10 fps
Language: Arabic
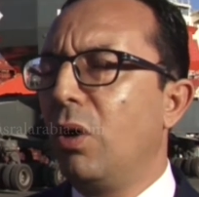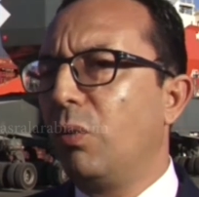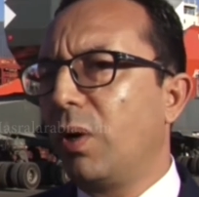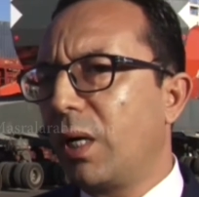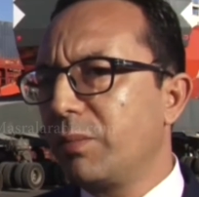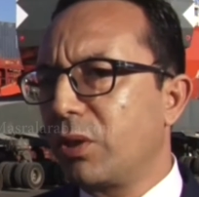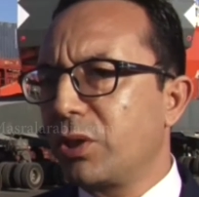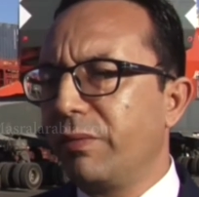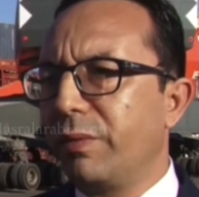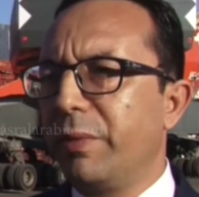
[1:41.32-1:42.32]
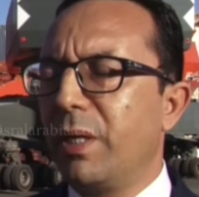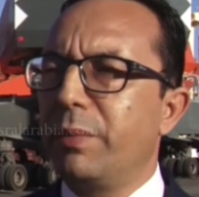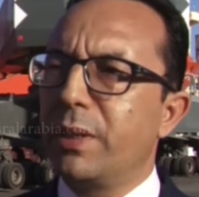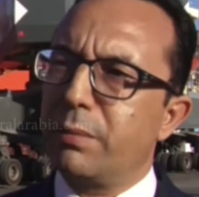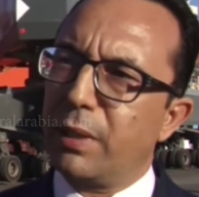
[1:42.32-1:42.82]
و25%
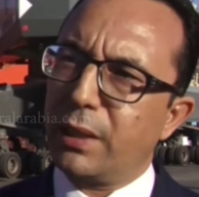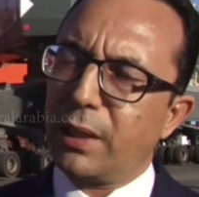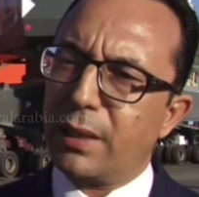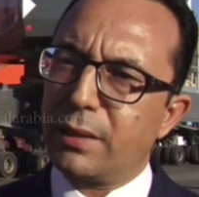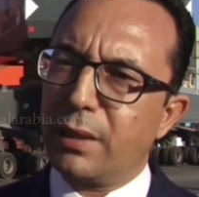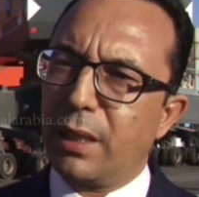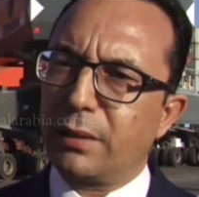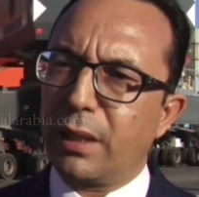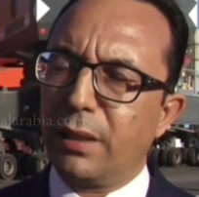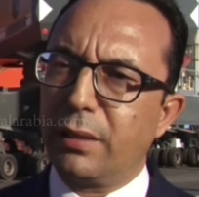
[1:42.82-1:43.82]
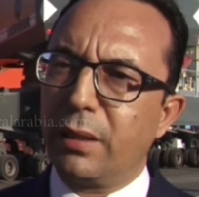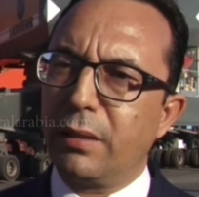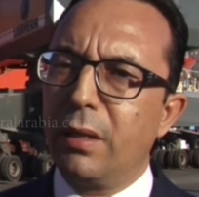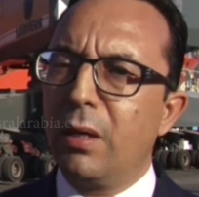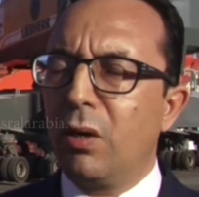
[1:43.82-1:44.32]
بالنسبه لقطاعات الصناعات التقليديه
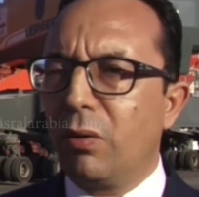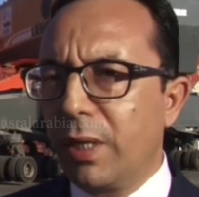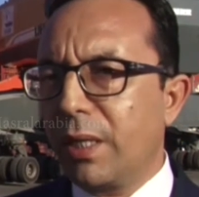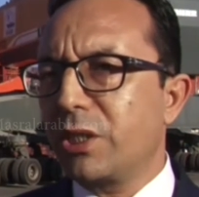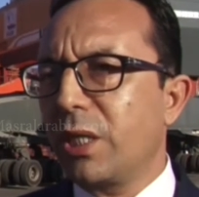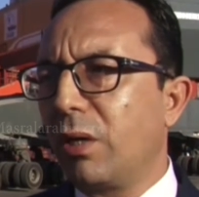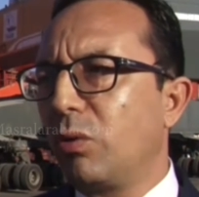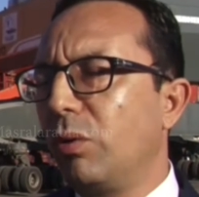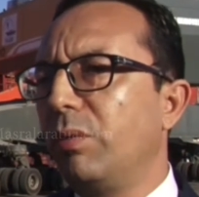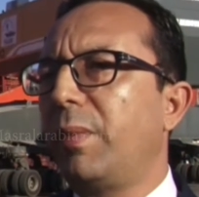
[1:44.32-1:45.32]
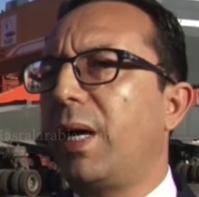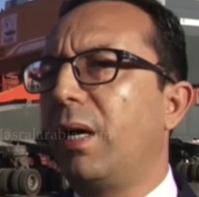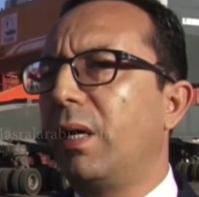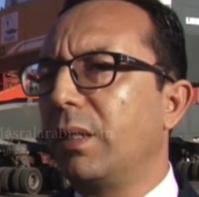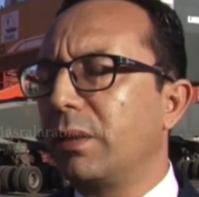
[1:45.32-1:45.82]
وهذا ان شاء الله كله
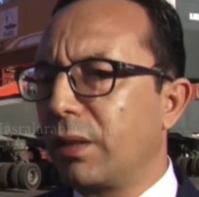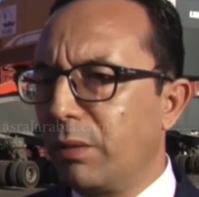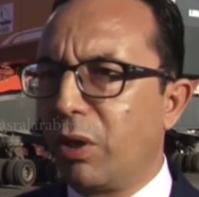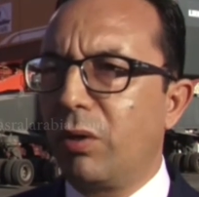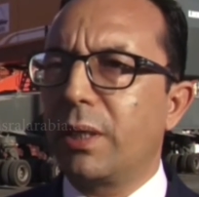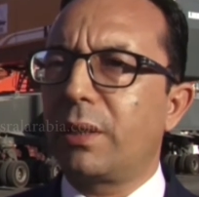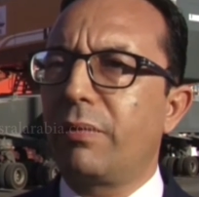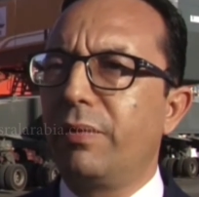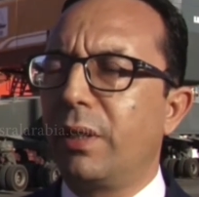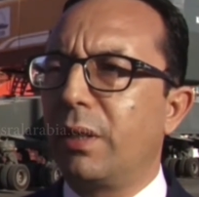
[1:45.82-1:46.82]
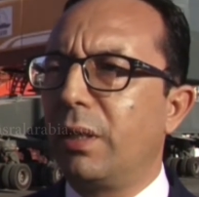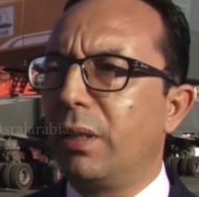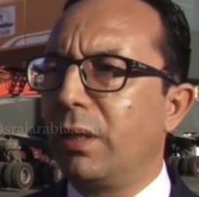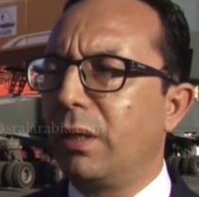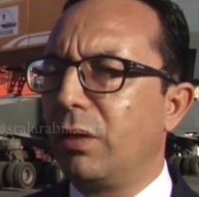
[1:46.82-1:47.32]
مع كما قلنا تخفيض
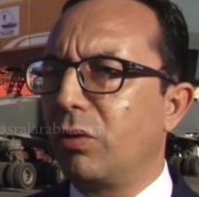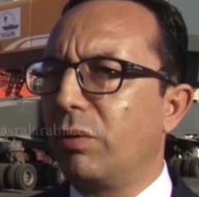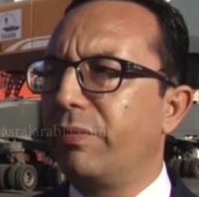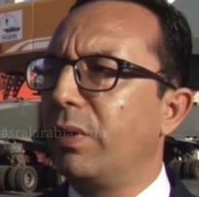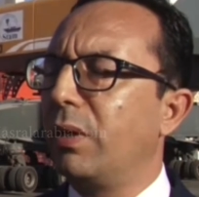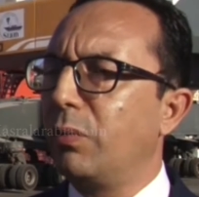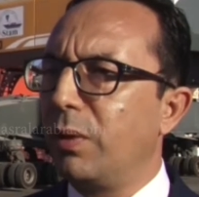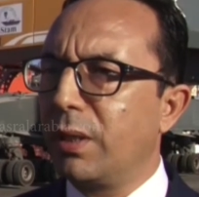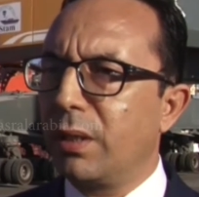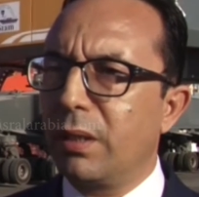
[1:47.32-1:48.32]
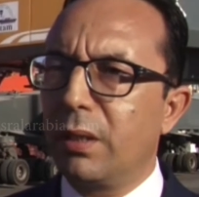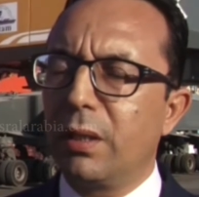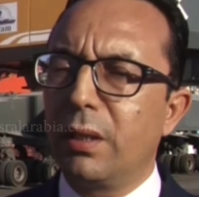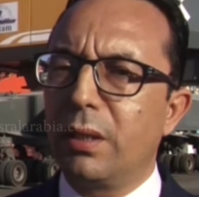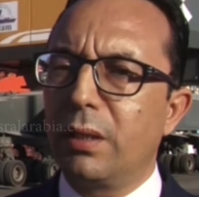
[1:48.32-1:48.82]
الكلفه
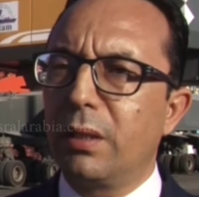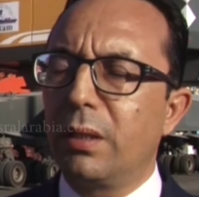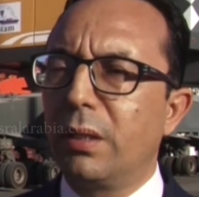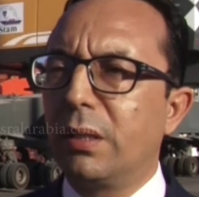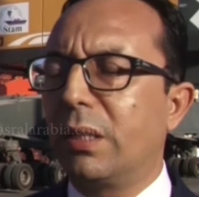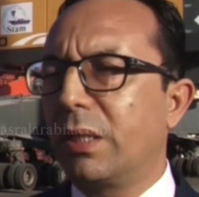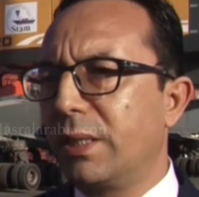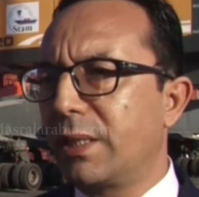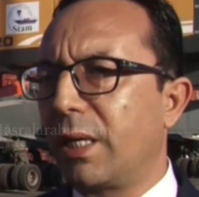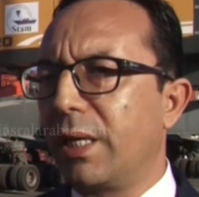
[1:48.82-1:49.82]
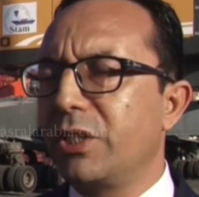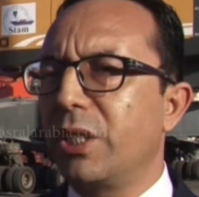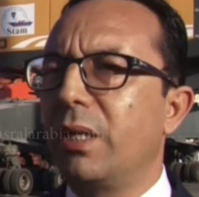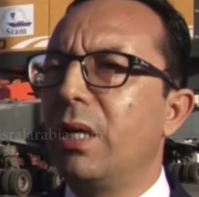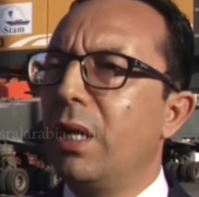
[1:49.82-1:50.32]
واختصار
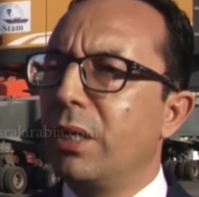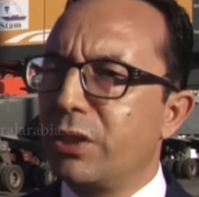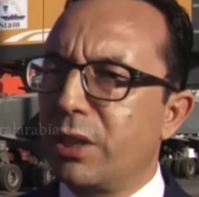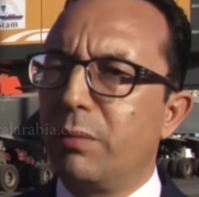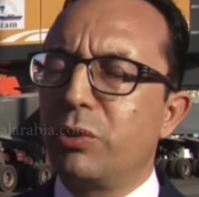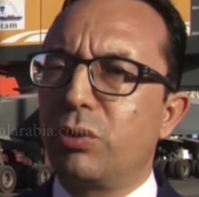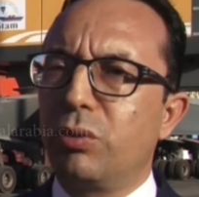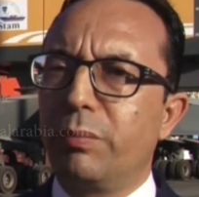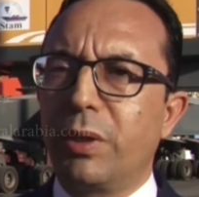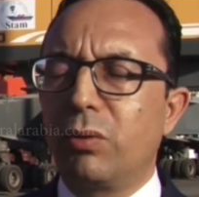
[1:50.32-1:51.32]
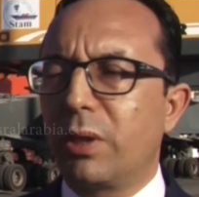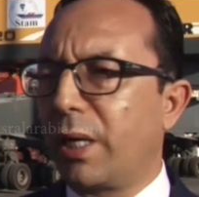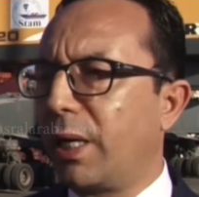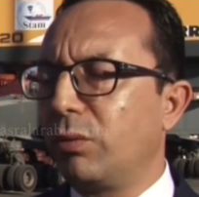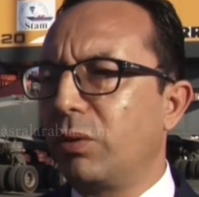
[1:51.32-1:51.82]
الاجال ان شاء الله مش يكون ما يكون
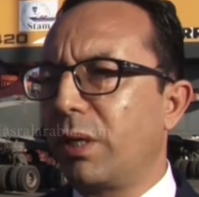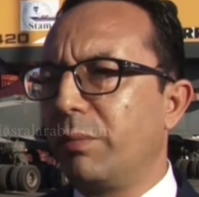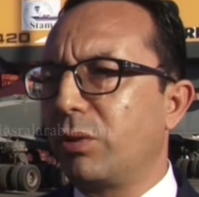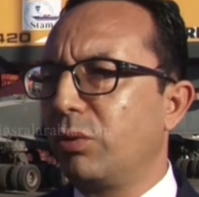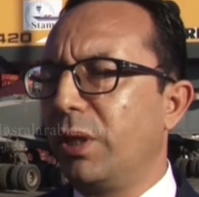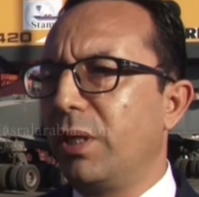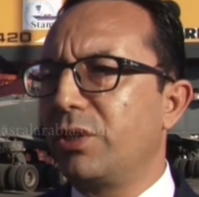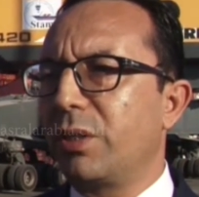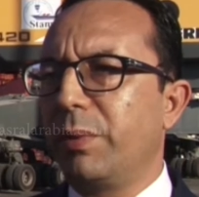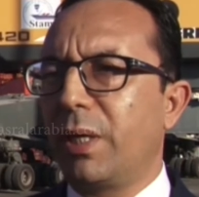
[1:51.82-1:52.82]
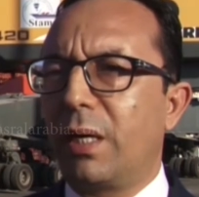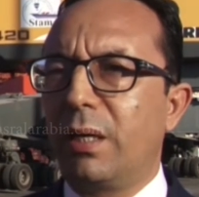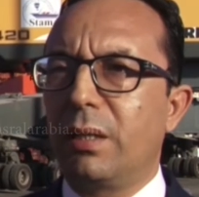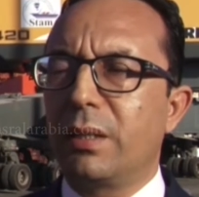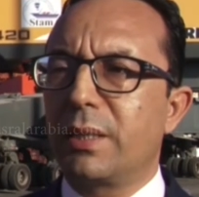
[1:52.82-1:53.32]
كان عنده كان مردوديه ايجابيه
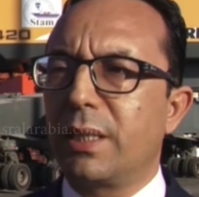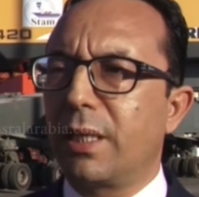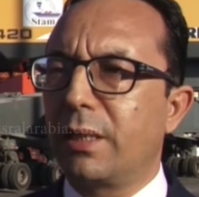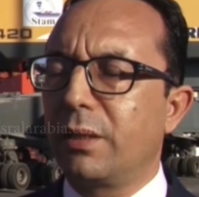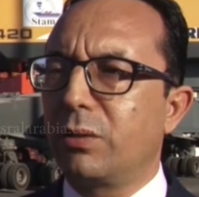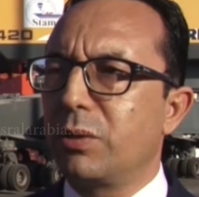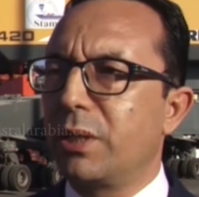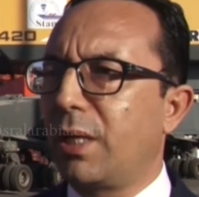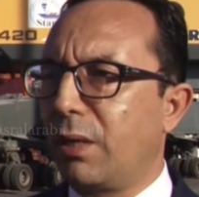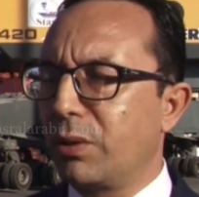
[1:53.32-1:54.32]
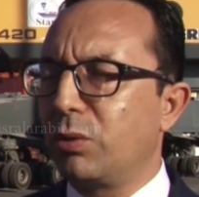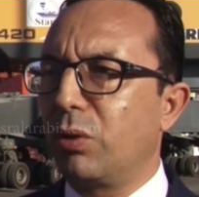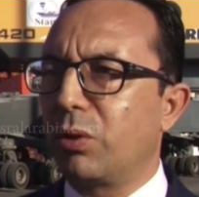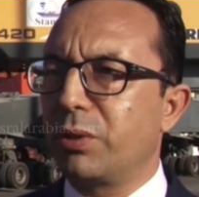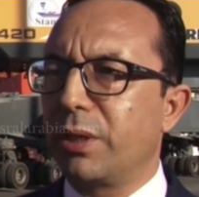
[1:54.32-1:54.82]
على صادراتنا التونسيه نحو
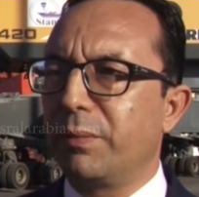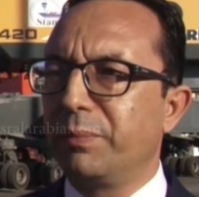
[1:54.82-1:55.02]
السوق الروسيه